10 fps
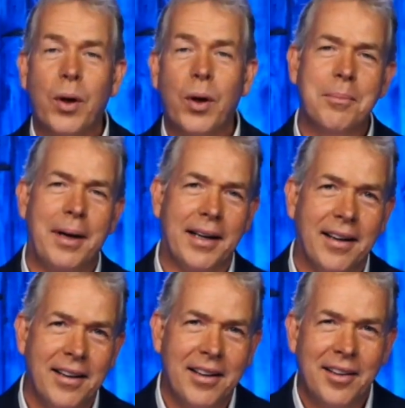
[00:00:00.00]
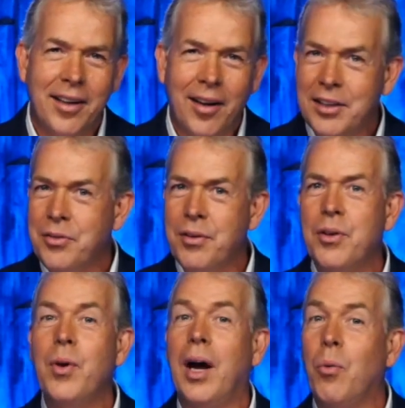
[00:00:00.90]
Добро пожаловать!
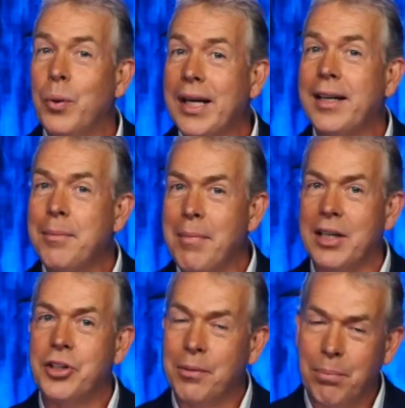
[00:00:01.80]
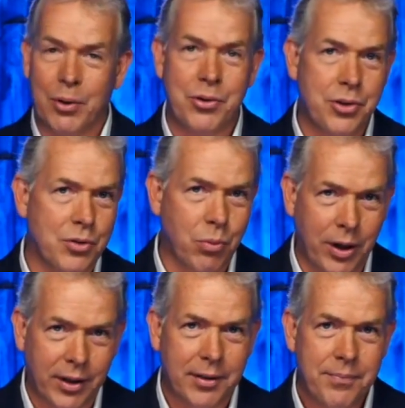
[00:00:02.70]
Рассмотрим, как работает еженедельный
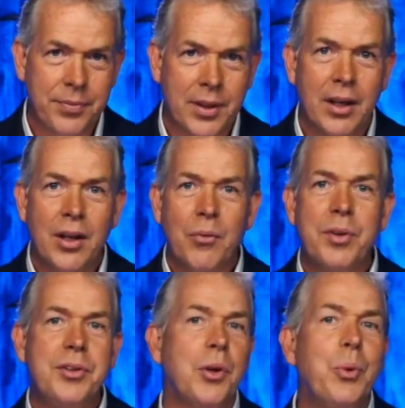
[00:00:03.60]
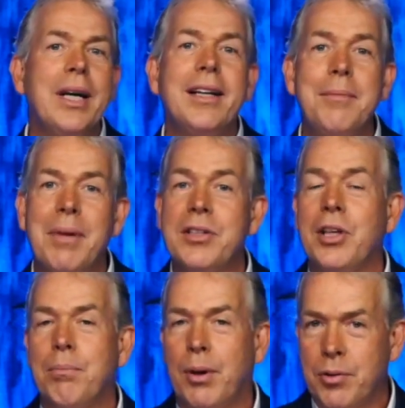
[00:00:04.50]
матчинг-бонус. С помощью программы
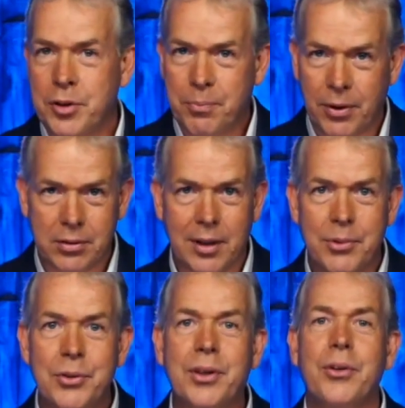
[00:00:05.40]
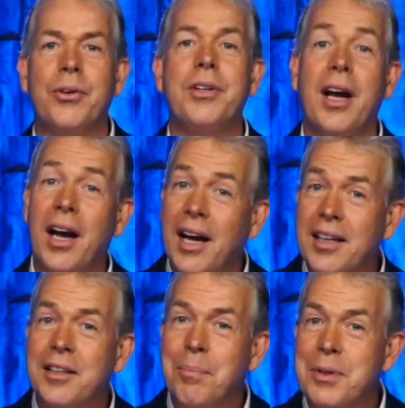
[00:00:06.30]
«Еженедельный матчинг-бонус» вы можете
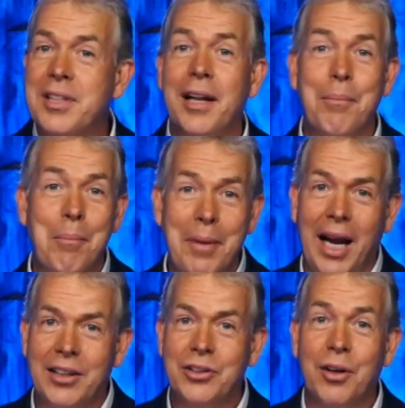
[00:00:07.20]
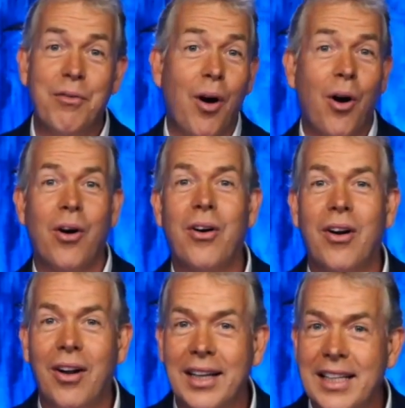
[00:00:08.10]
получить стопроцентную выплату
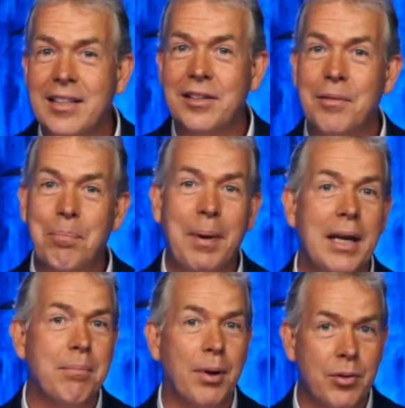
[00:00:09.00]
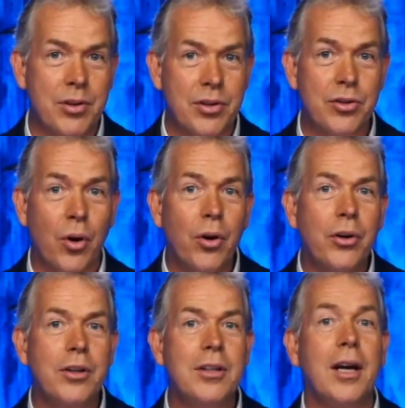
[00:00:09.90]
всех мгновенных бонусов,
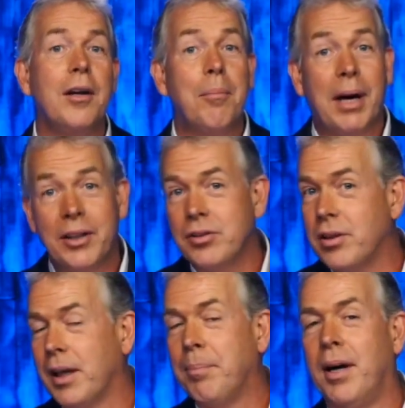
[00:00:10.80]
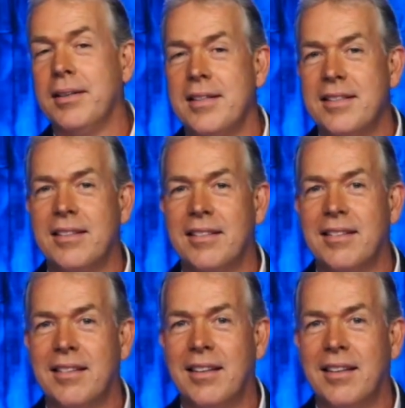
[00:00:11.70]
полученных вашими прямыми партнерами.